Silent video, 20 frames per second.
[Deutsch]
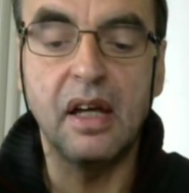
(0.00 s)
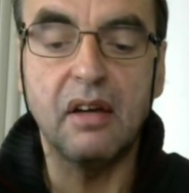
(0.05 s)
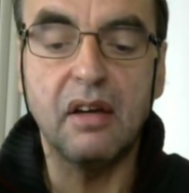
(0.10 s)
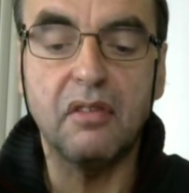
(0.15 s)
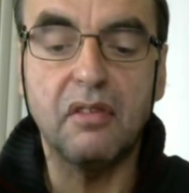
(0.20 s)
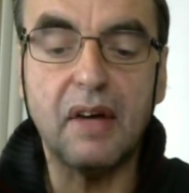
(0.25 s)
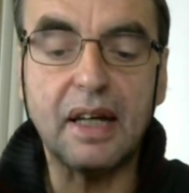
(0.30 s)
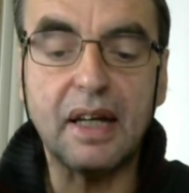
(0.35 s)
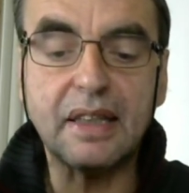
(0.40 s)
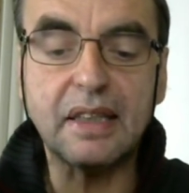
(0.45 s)

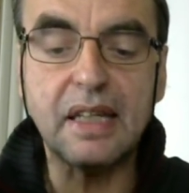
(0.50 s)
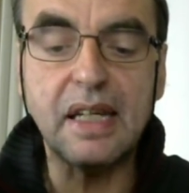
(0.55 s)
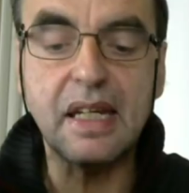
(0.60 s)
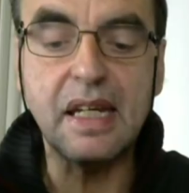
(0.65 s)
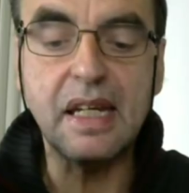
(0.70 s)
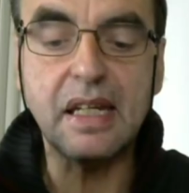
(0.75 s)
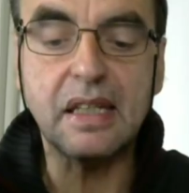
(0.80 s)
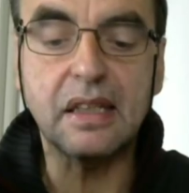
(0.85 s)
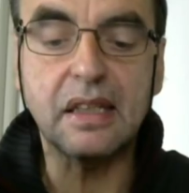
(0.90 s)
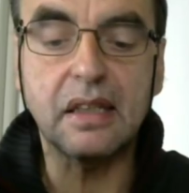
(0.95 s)
was
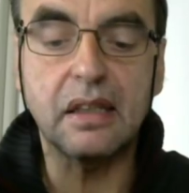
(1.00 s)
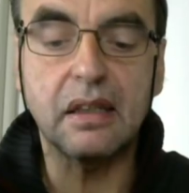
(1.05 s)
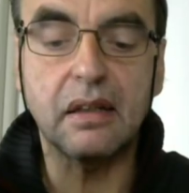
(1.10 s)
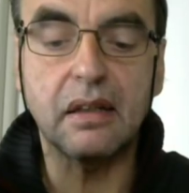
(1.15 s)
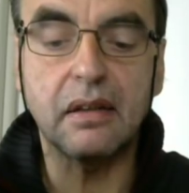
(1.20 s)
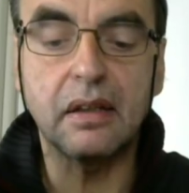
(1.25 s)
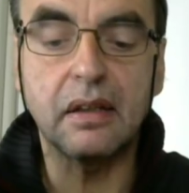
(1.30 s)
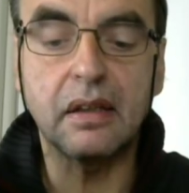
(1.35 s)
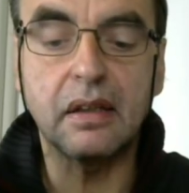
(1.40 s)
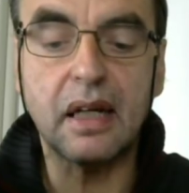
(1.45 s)
ist
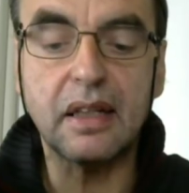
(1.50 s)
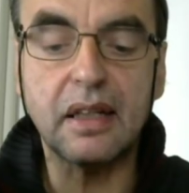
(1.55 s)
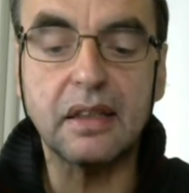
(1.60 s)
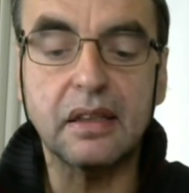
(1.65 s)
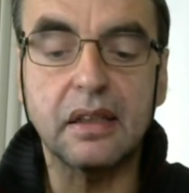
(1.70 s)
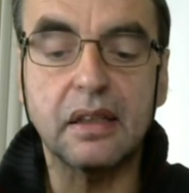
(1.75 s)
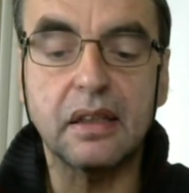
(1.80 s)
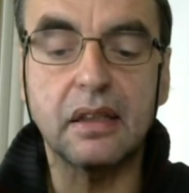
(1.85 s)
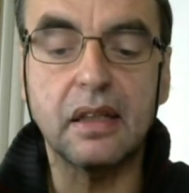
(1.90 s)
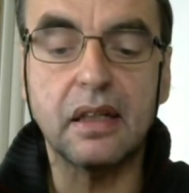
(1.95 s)

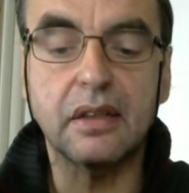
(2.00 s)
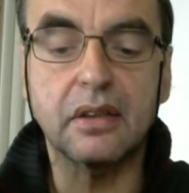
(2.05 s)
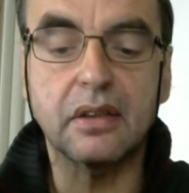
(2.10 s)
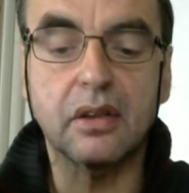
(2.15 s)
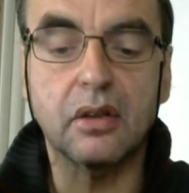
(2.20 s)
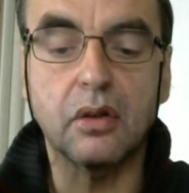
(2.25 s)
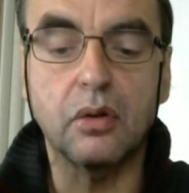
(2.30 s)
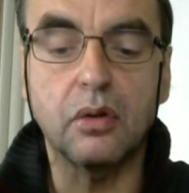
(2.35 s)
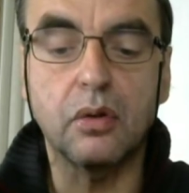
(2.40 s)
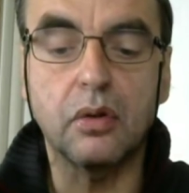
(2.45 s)
das, das
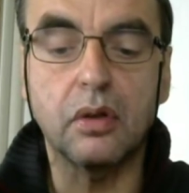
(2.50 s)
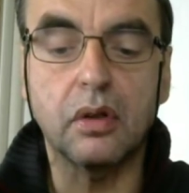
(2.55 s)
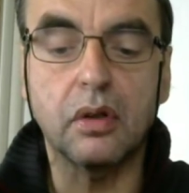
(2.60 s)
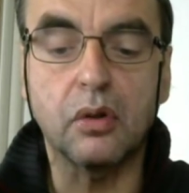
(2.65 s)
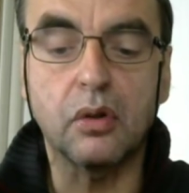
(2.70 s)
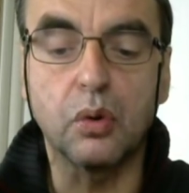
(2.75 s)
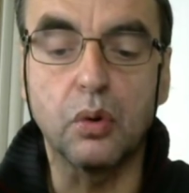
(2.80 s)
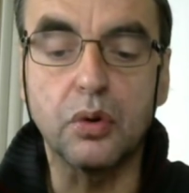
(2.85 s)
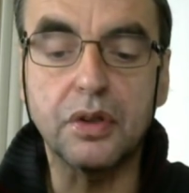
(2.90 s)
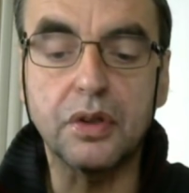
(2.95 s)
Gro
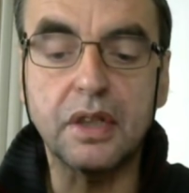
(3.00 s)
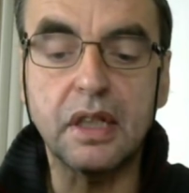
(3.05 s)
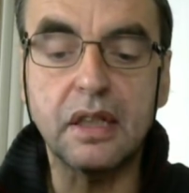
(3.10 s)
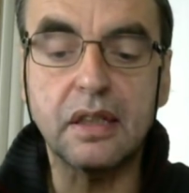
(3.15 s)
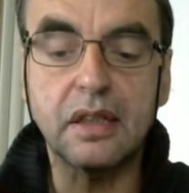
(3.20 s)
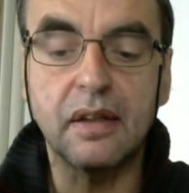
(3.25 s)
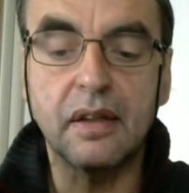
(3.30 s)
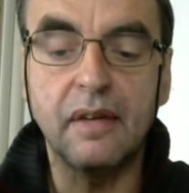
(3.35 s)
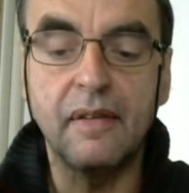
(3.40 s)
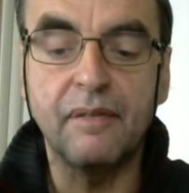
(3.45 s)

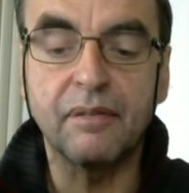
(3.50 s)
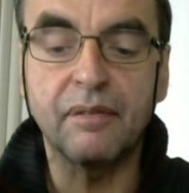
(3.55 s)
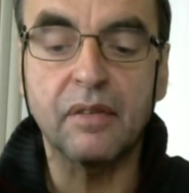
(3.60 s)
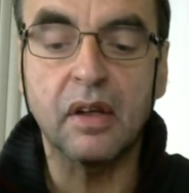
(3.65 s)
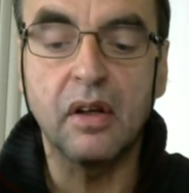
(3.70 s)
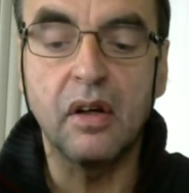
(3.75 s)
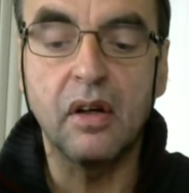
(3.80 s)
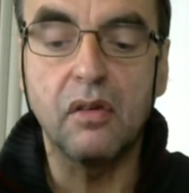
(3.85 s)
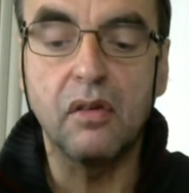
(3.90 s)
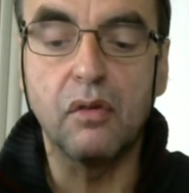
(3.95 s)
Großes,
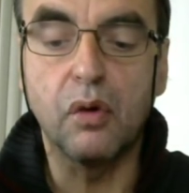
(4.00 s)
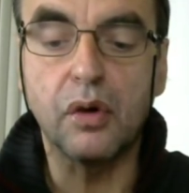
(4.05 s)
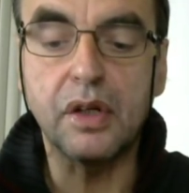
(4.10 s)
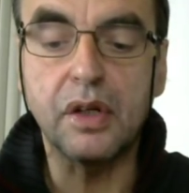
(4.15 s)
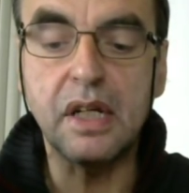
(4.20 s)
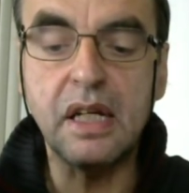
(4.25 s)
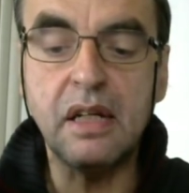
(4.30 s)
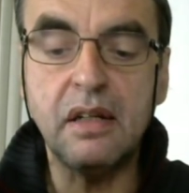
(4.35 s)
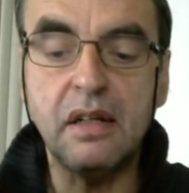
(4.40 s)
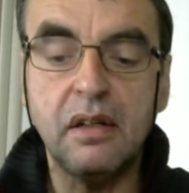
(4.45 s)

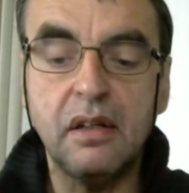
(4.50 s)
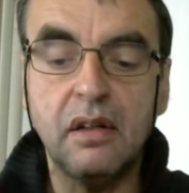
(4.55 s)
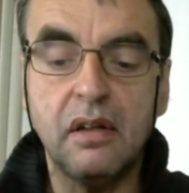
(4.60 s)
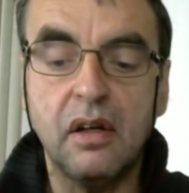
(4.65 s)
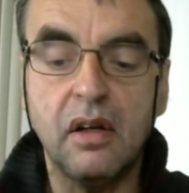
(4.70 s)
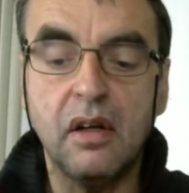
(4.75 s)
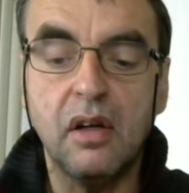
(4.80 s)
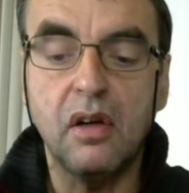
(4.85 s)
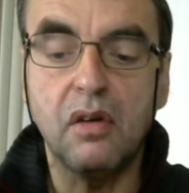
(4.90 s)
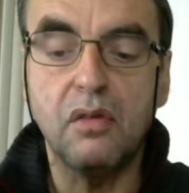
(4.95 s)
worin
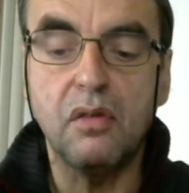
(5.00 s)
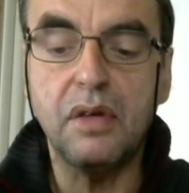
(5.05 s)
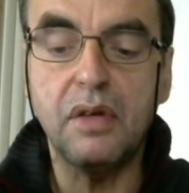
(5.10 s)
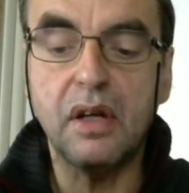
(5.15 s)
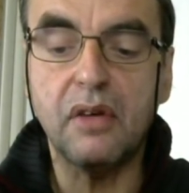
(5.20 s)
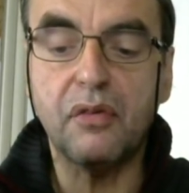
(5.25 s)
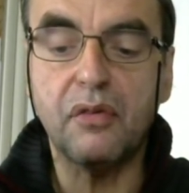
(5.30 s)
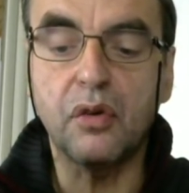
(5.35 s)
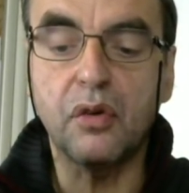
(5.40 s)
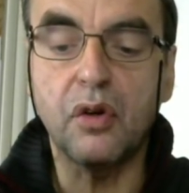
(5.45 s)

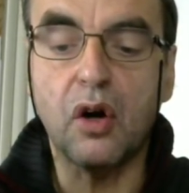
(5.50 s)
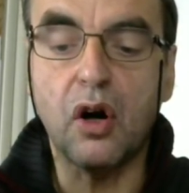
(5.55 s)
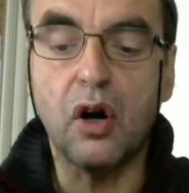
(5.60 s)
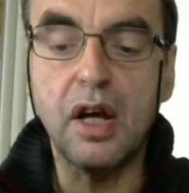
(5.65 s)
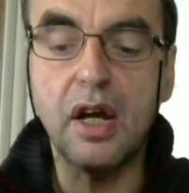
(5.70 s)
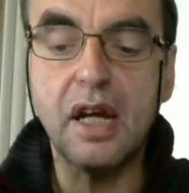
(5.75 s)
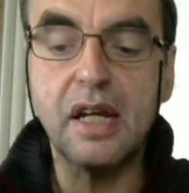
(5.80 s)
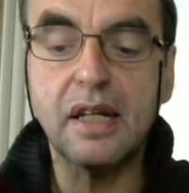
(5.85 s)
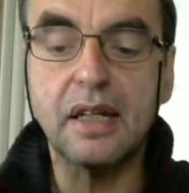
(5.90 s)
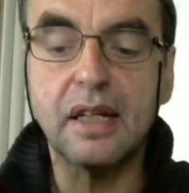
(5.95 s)
wir von
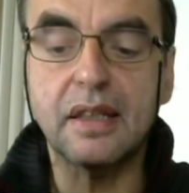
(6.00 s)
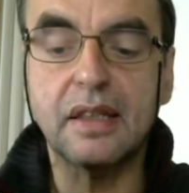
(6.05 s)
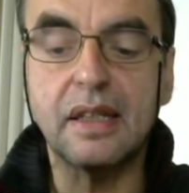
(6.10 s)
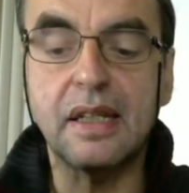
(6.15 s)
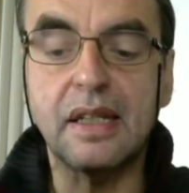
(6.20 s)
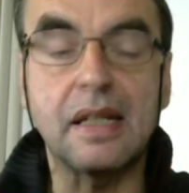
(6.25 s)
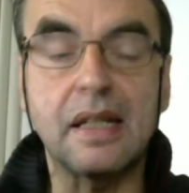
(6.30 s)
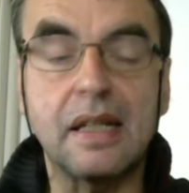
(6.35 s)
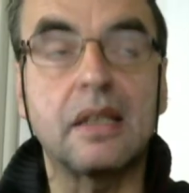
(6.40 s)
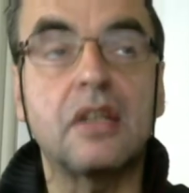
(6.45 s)
euch das
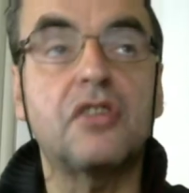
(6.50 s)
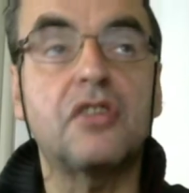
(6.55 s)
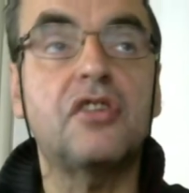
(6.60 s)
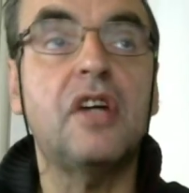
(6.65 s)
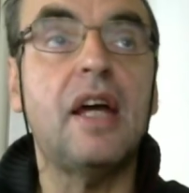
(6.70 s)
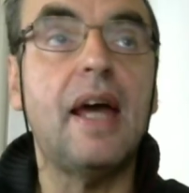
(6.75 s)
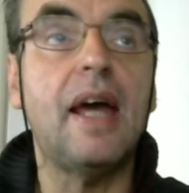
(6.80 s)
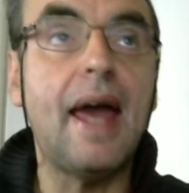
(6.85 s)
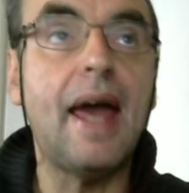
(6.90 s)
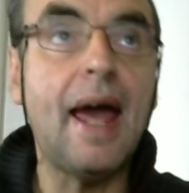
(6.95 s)

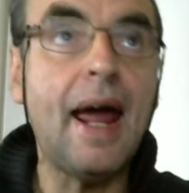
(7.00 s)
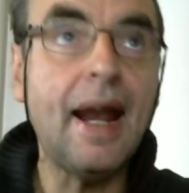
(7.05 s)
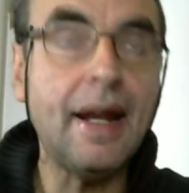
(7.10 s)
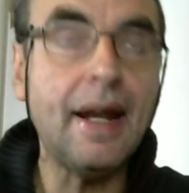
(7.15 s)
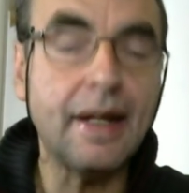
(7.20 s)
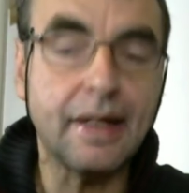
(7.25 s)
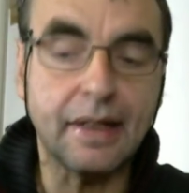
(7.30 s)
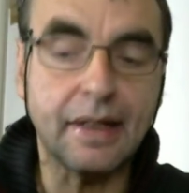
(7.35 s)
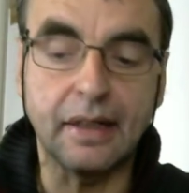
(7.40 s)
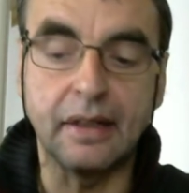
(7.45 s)
Irdische
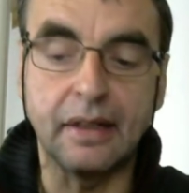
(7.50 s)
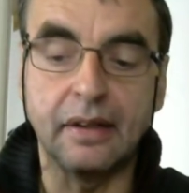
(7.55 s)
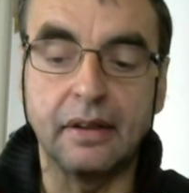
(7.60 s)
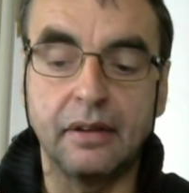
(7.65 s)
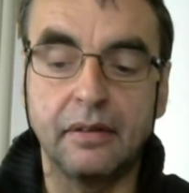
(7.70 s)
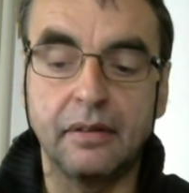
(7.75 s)
ernten?